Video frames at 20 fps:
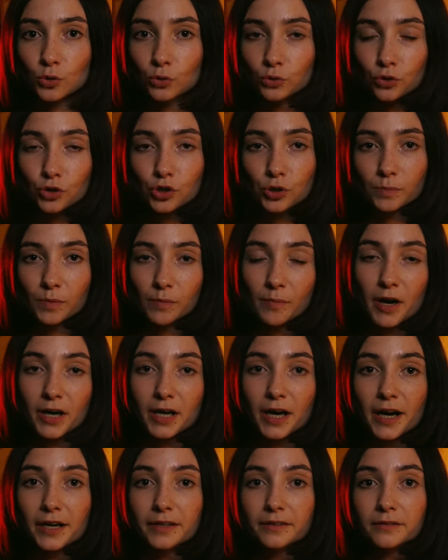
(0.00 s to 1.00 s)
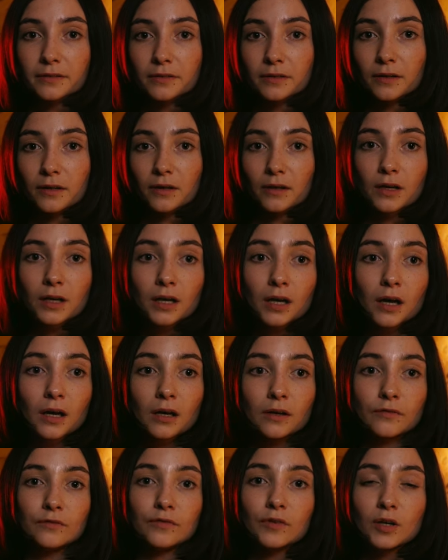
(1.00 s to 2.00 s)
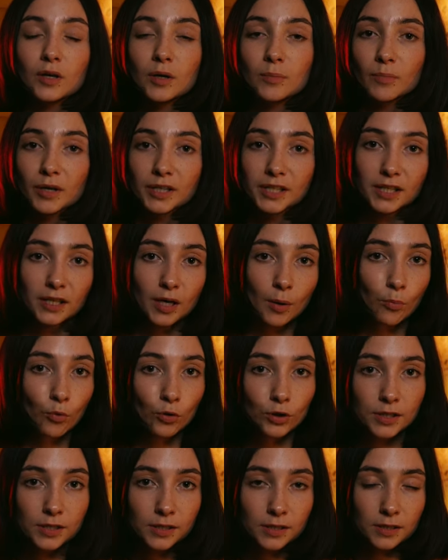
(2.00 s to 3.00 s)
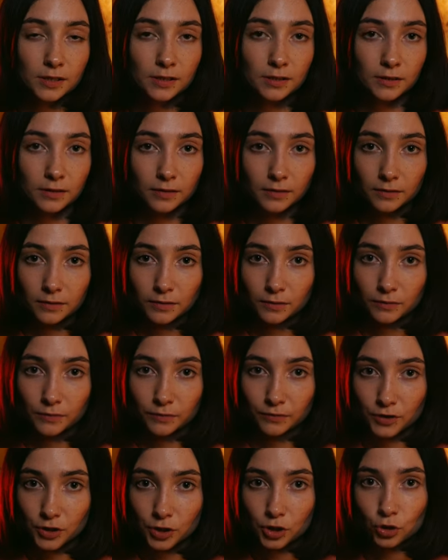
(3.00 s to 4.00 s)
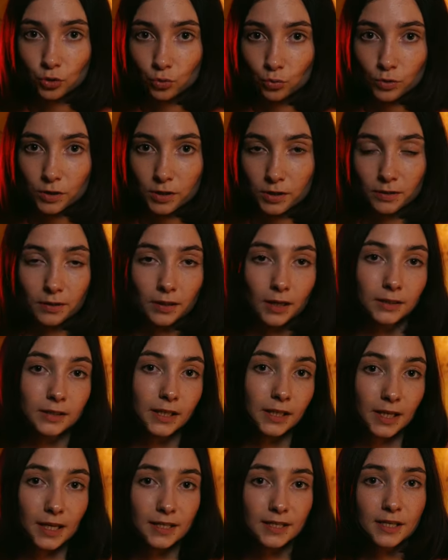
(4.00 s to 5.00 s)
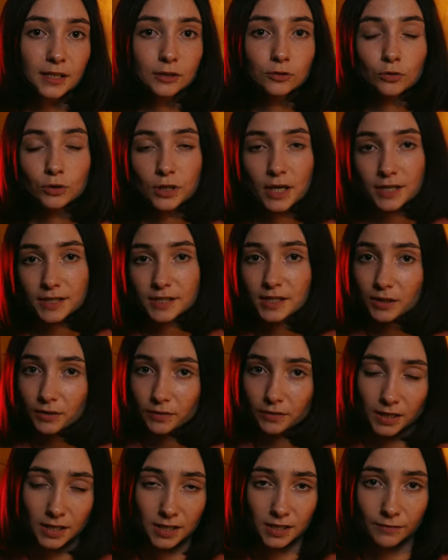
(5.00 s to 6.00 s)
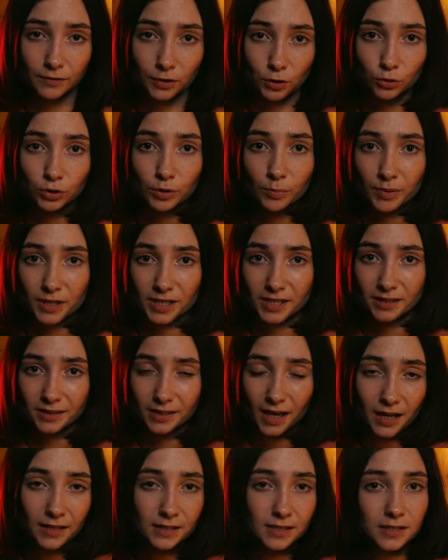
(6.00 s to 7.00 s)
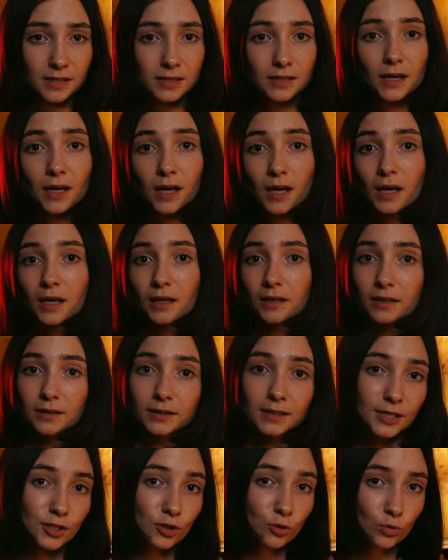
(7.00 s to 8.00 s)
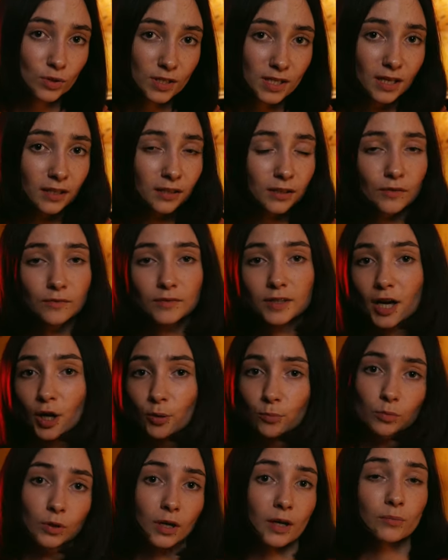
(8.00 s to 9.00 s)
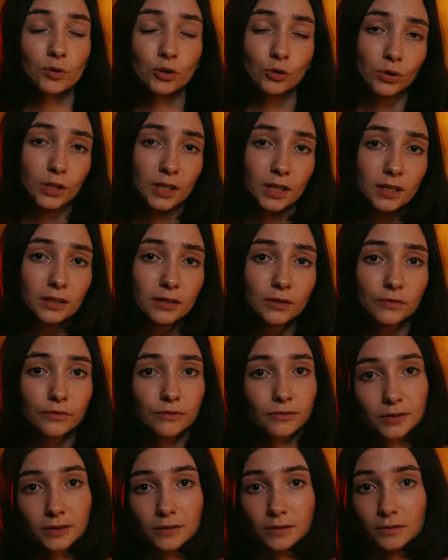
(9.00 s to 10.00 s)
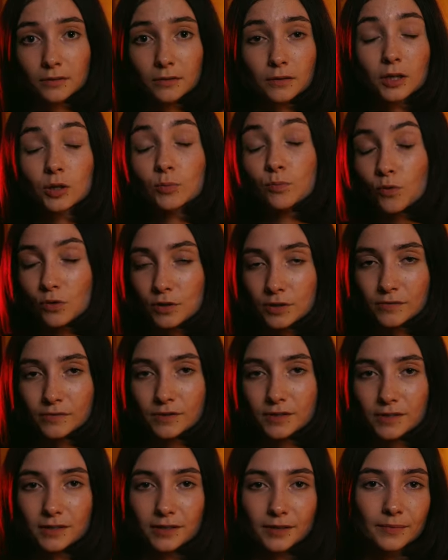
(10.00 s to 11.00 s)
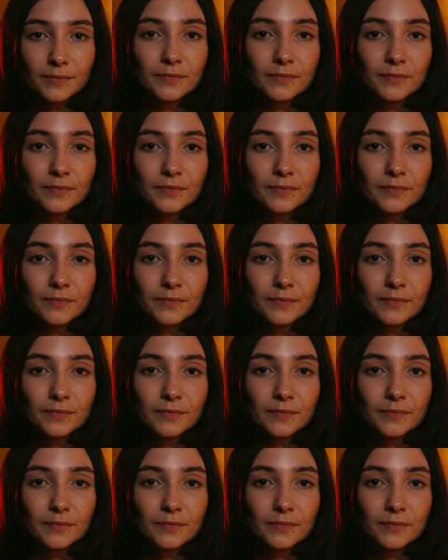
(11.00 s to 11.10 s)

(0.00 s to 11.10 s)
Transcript: он очень помогает э, в моей работе э, в институте, когда я делаю разные, разного рода презентации для студентов, для абитуриентов и других пользователей.